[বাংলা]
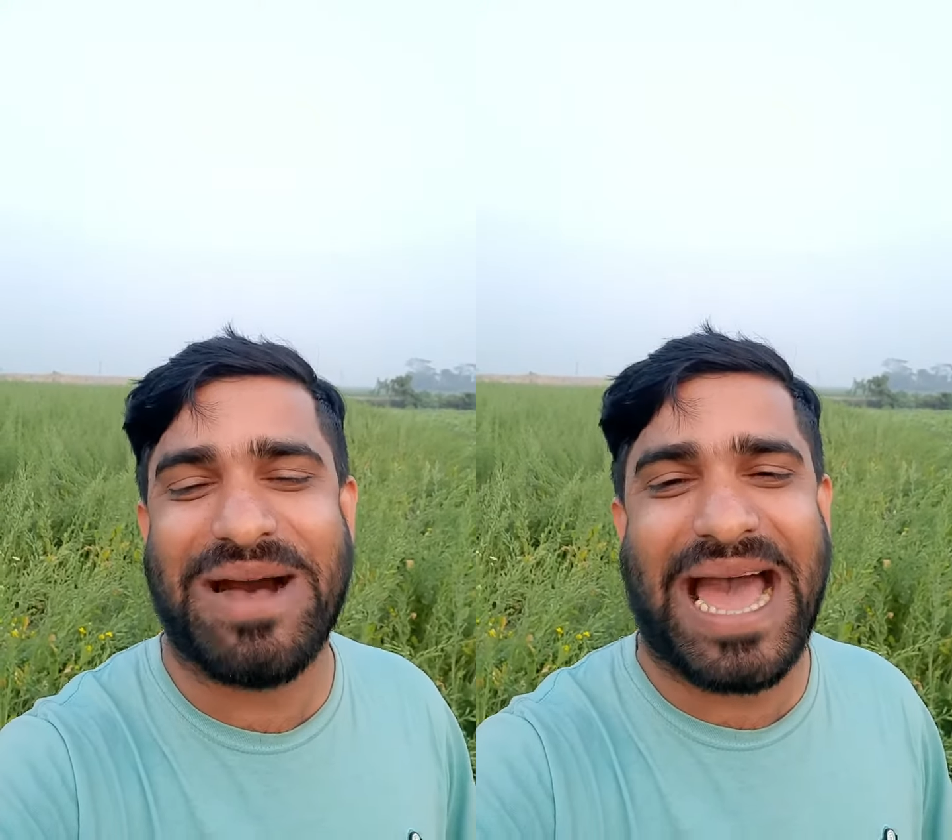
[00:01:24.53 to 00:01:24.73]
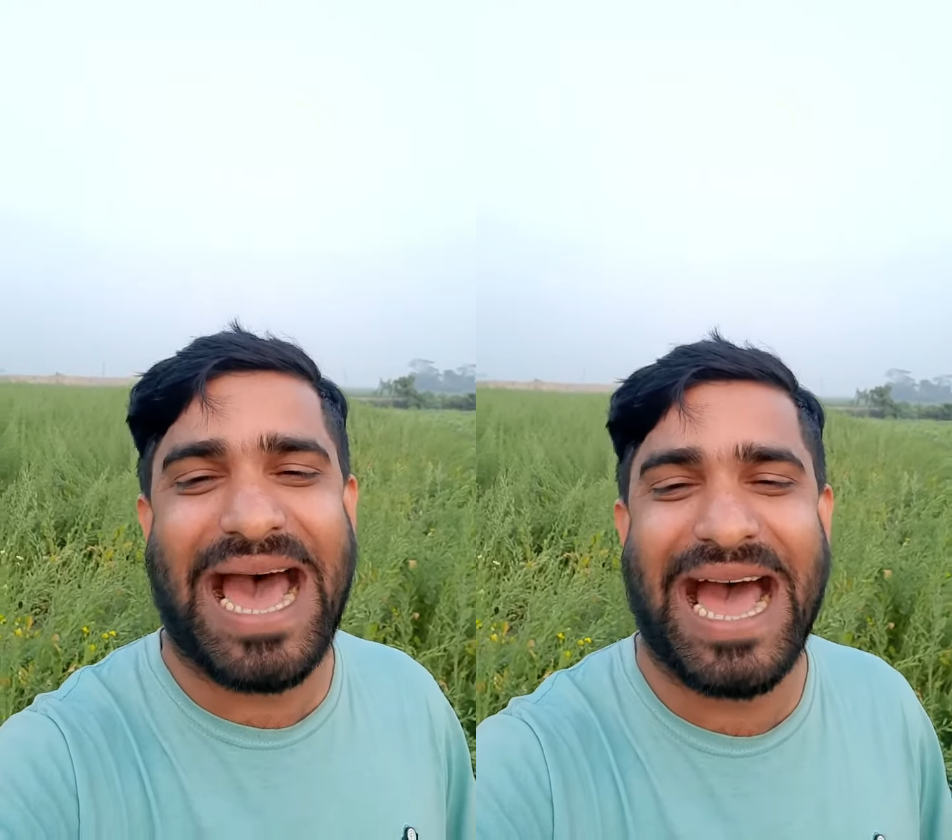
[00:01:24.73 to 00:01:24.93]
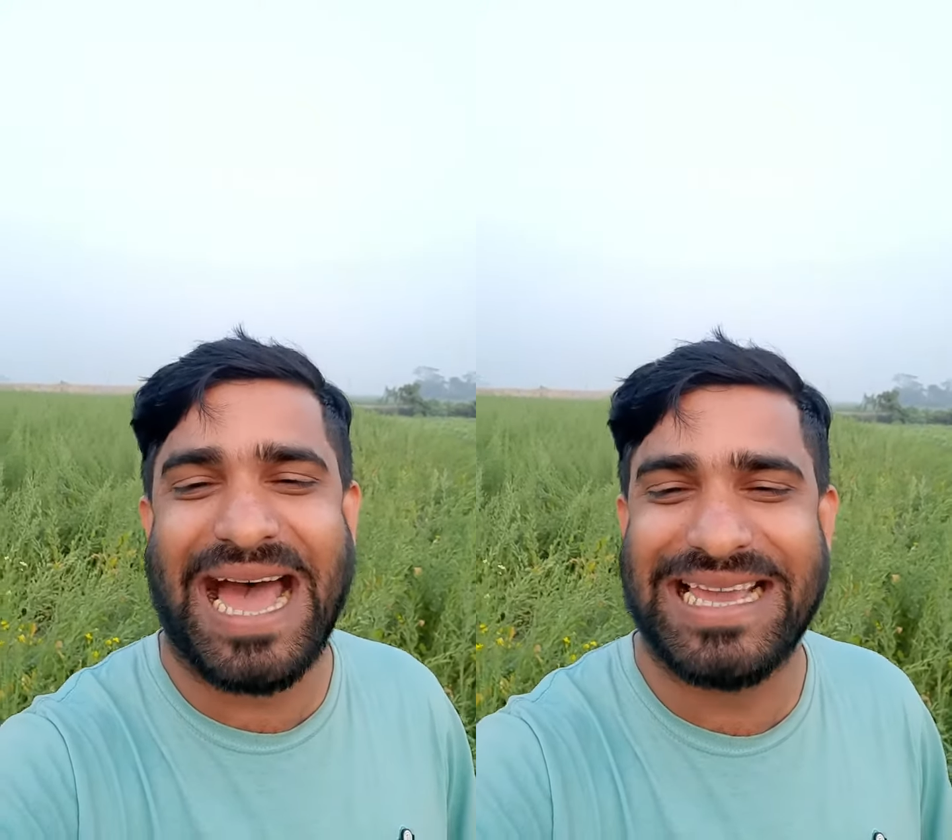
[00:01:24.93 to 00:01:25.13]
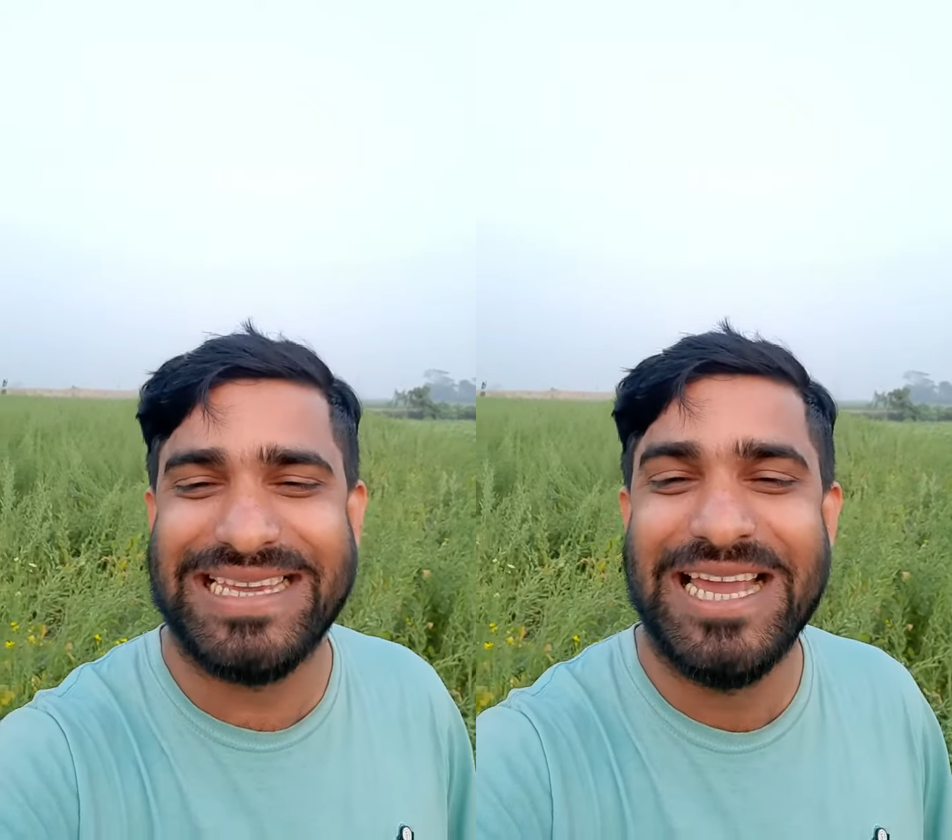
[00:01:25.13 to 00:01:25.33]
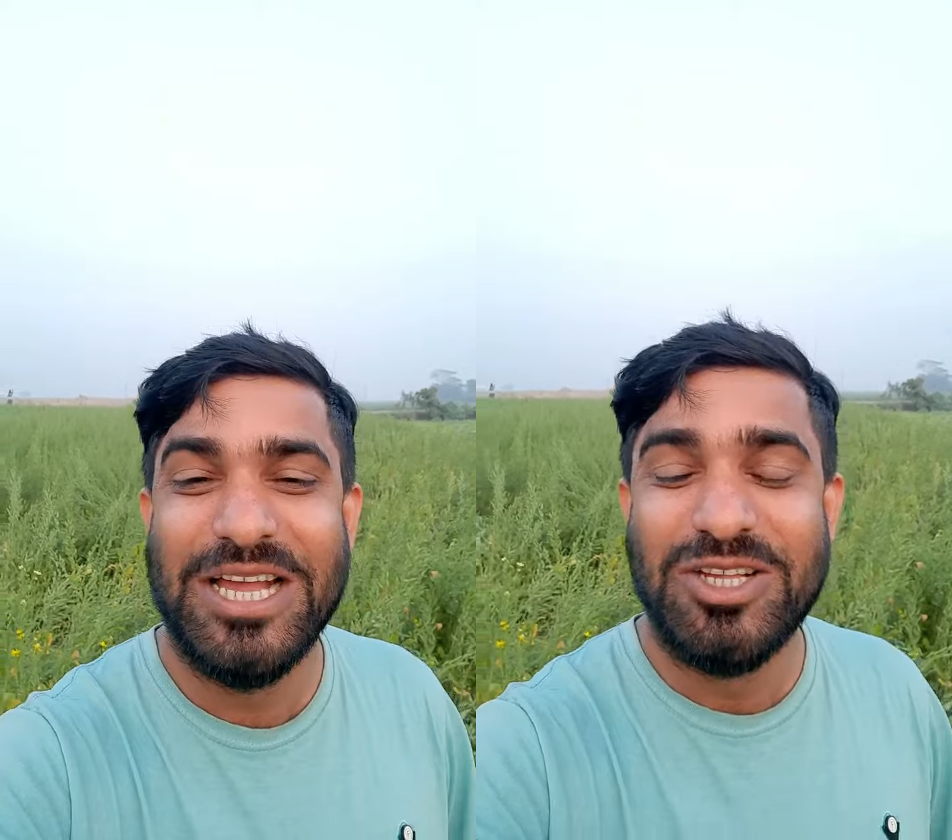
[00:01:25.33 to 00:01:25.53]
ভাই
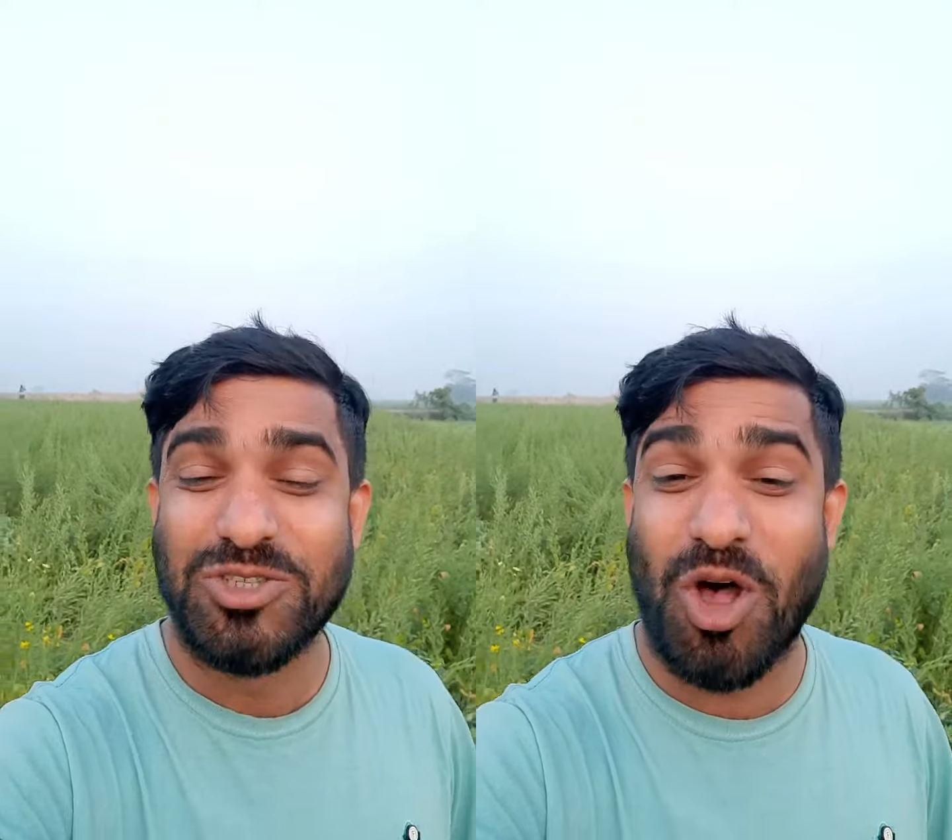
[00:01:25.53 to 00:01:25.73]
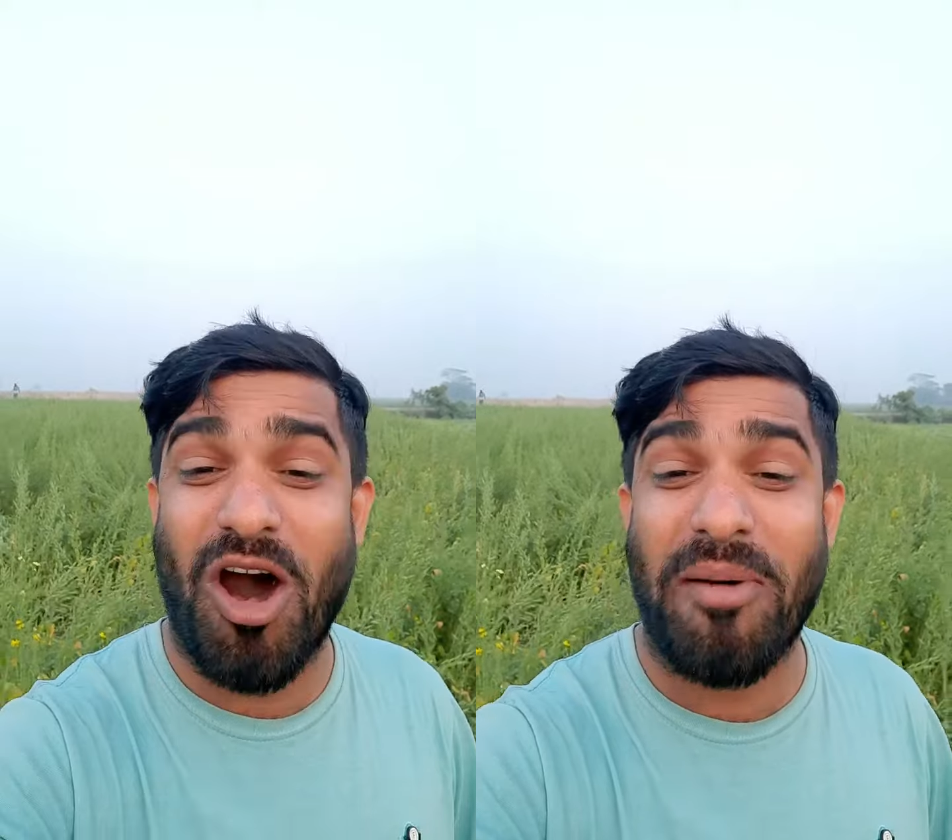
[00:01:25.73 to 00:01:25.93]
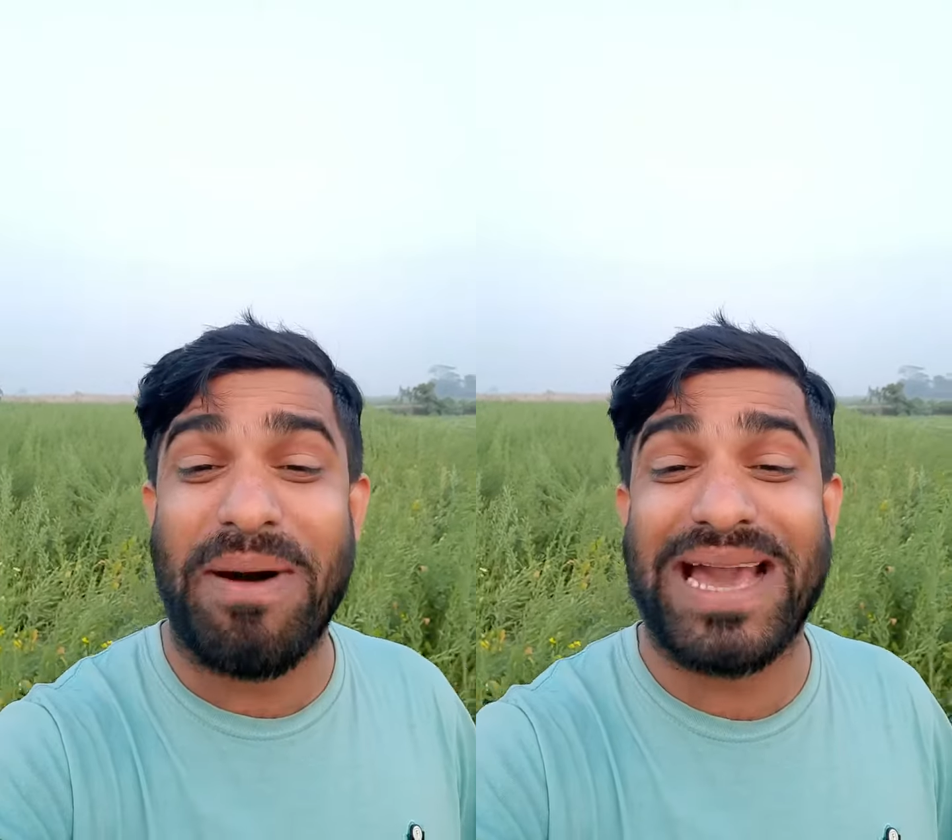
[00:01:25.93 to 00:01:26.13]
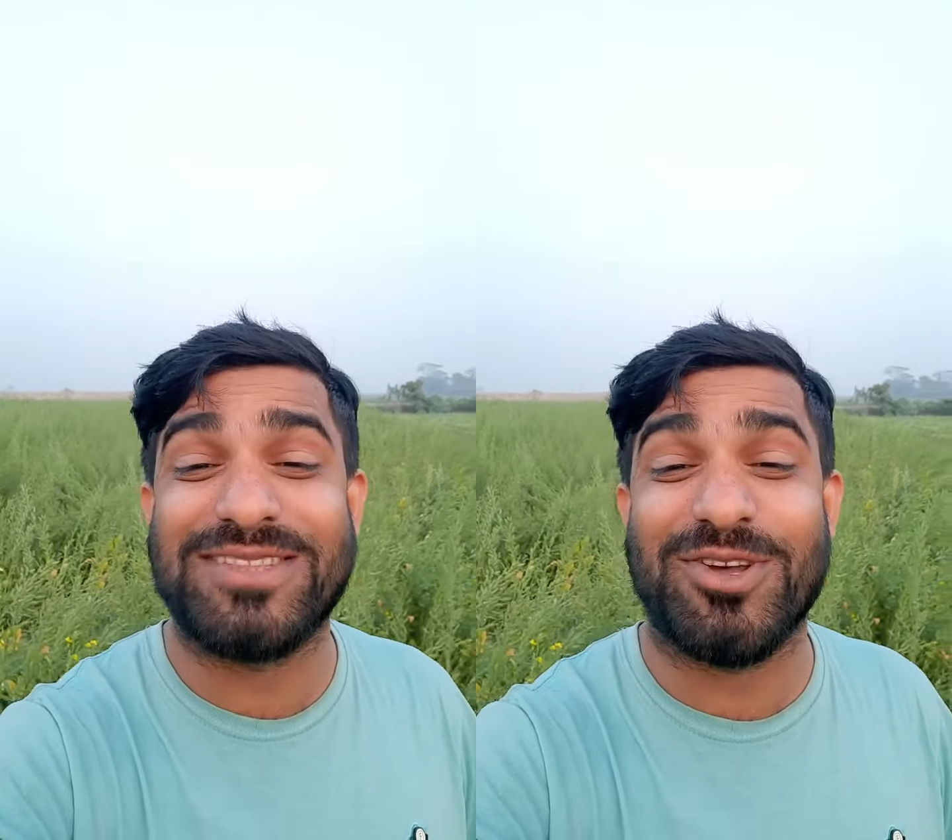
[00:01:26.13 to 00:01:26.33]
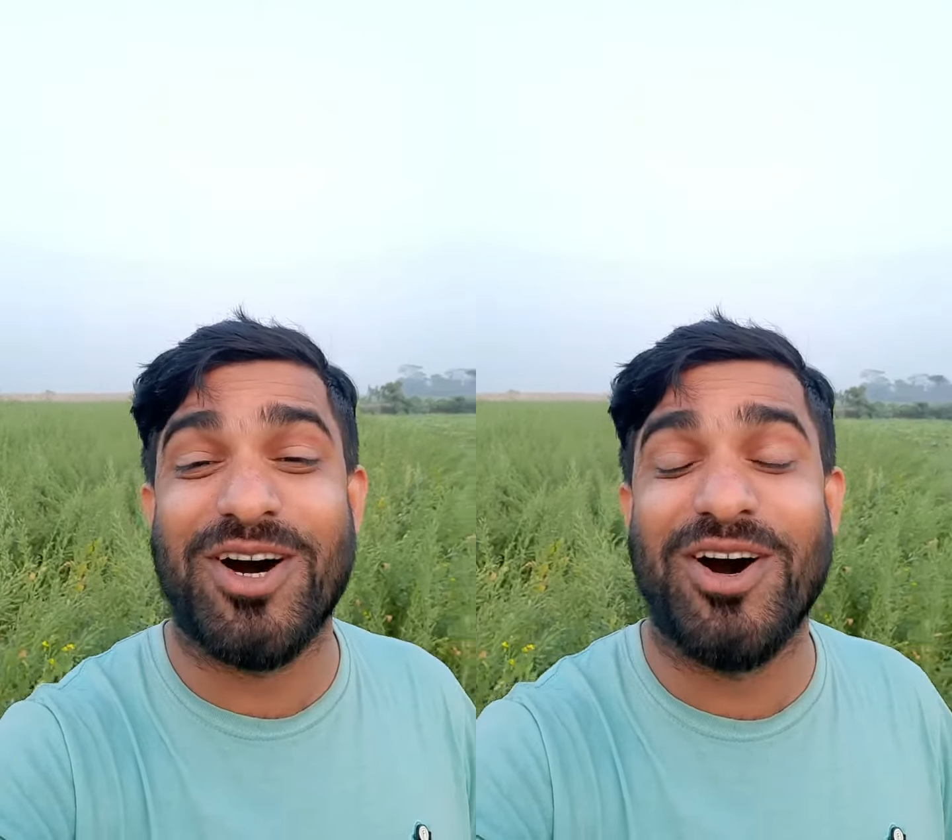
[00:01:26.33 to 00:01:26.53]
সবাই
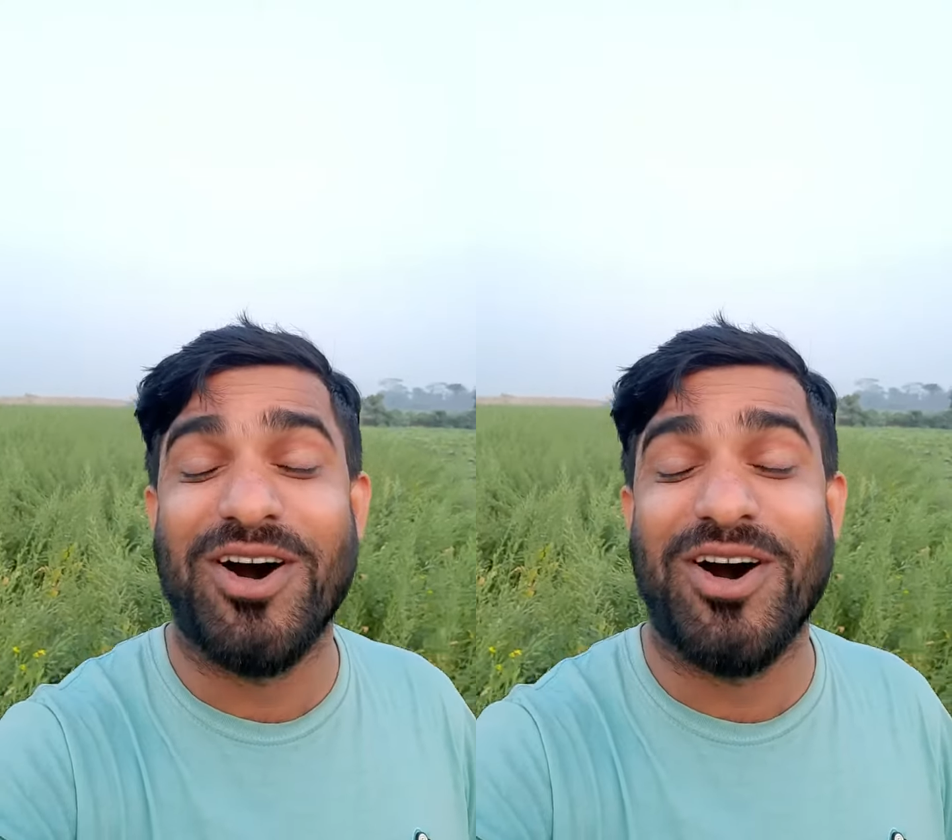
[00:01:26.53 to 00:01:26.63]
তো